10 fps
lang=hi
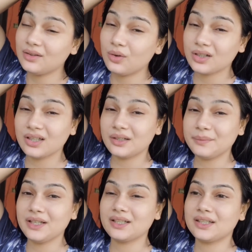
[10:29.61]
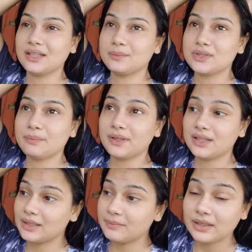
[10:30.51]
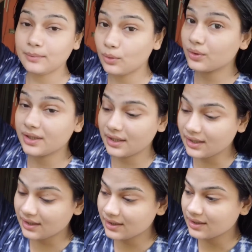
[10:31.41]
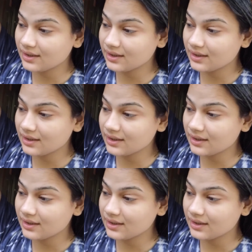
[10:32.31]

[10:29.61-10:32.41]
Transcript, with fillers: और गर्मी लगती है मुझे पर गर्मी अब हो नहीं रही है